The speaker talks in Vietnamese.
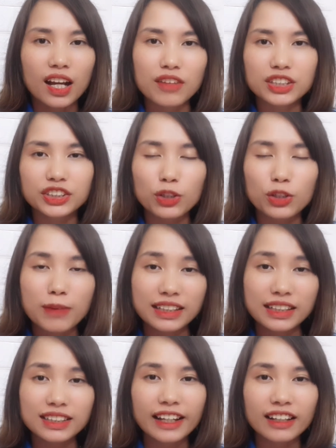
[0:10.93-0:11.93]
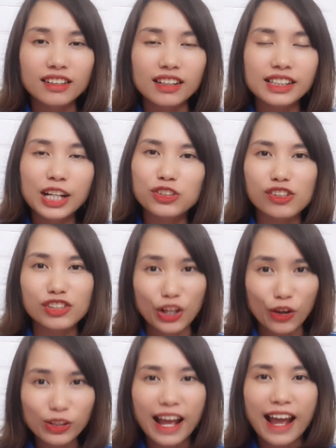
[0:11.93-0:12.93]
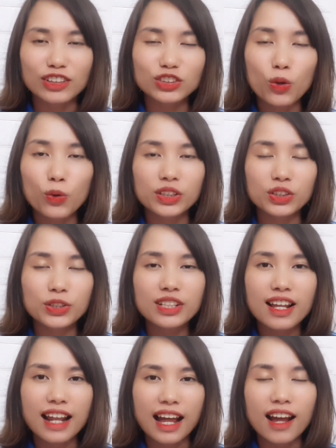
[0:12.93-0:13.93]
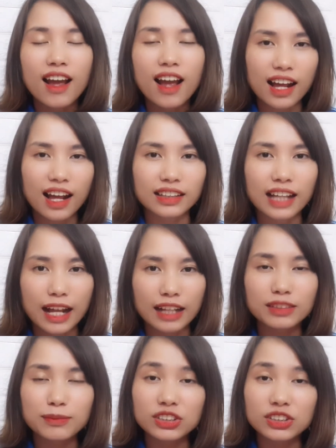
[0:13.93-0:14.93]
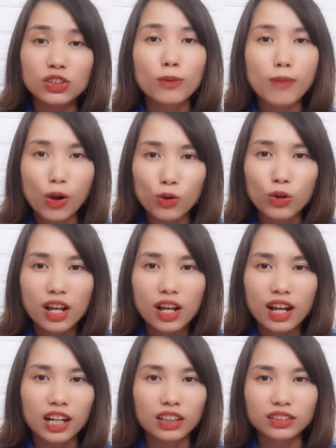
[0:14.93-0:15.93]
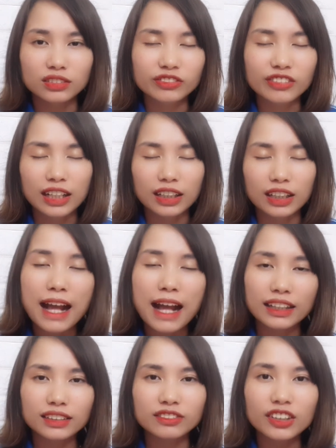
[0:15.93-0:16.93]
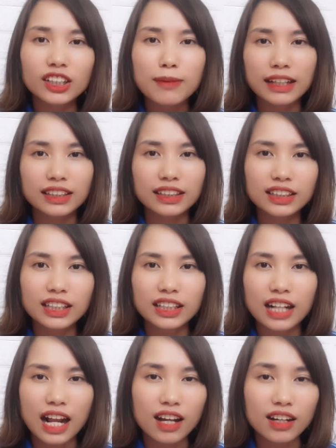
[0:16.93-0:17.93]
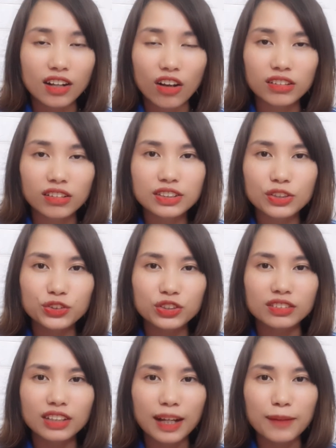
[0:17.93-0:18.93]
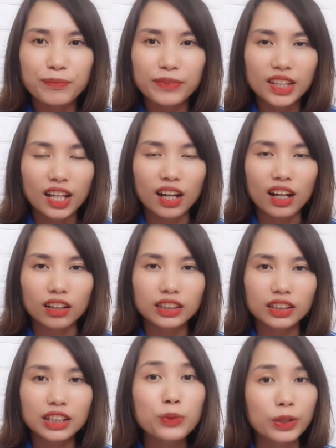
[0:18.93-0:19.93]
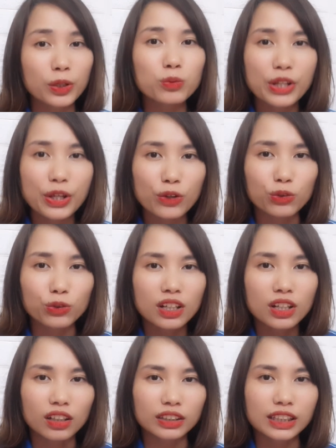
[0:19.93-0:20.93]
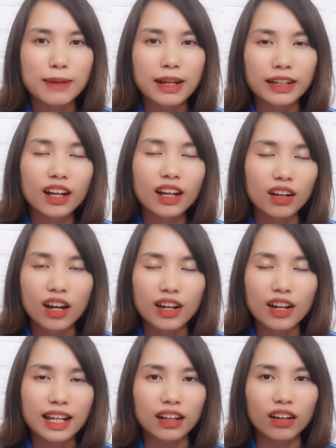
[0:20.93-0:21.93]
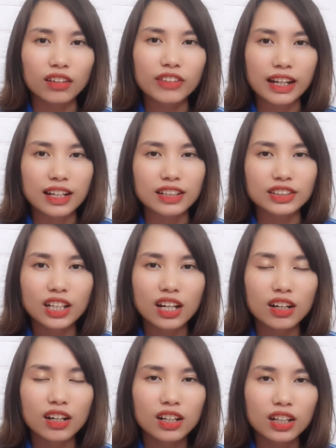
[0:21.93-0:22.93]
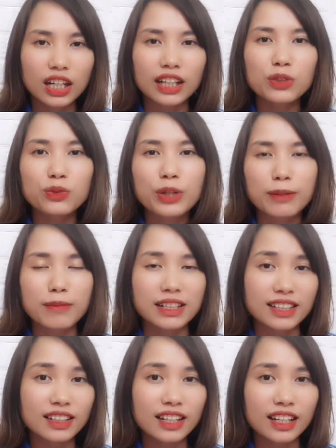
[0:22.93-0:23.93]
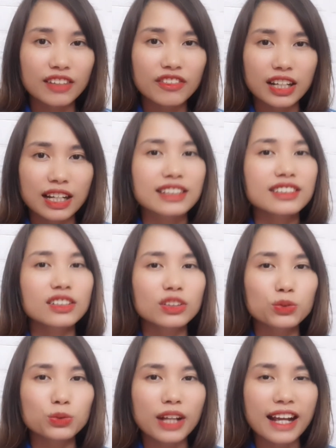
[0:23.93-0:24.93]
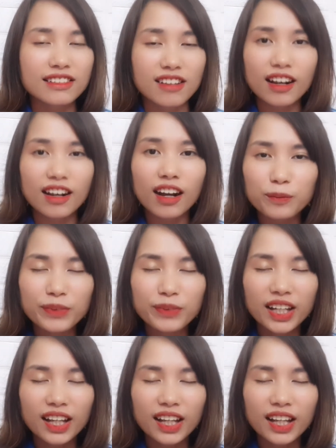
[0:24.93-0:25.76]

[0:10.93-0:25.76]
à, vợ chồng bạn cưới nhau được 6 tháng rồi tuy nhiên là à, thả nhưng mà chưa có bầu à, và bạn vợ bạn ấy thì là có cái triệu chứng là à, kinh nguyệt không đều à, thì bạn ấy có hỏi là có phải là do à, kinh nguyệt mà dẫn đến cái việc là chưa thụ thai được hay không